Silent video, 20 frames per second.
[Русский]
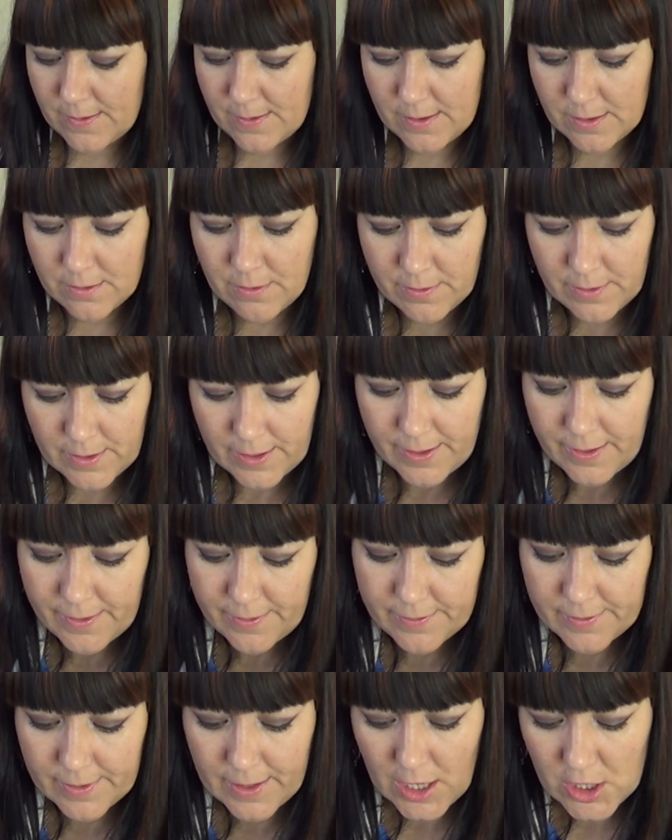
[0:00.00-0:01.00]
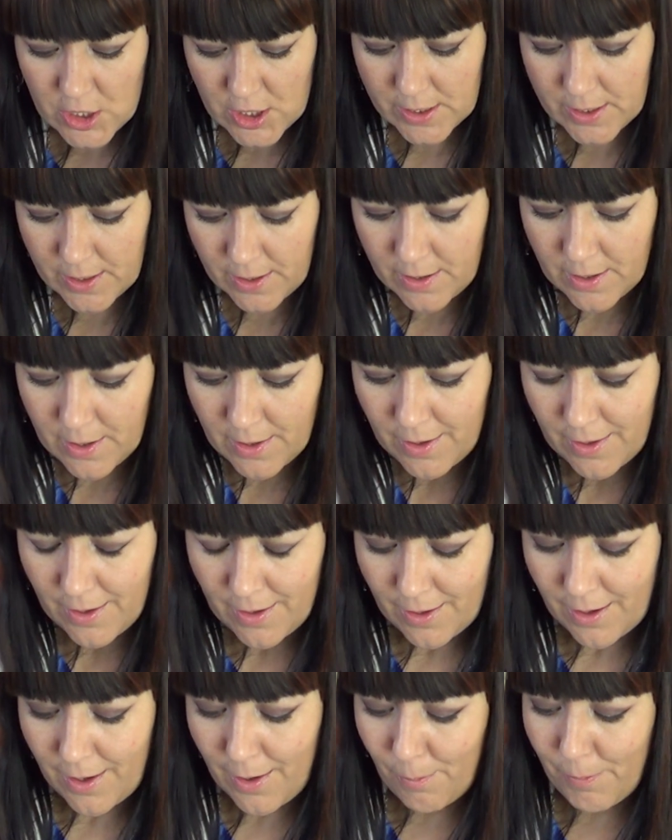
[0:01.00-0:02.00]
сделано, а, э, каждая
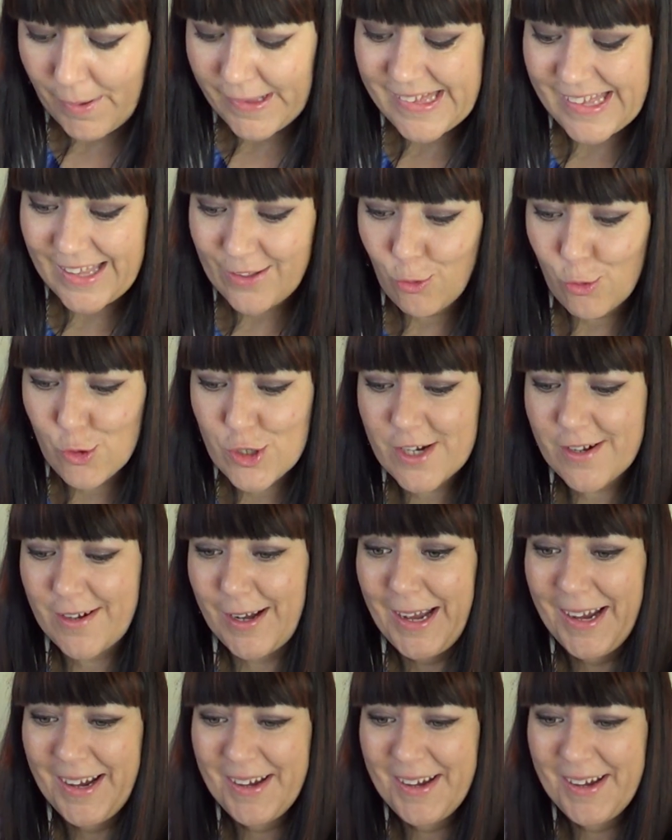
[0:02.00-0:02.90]
а, босоножка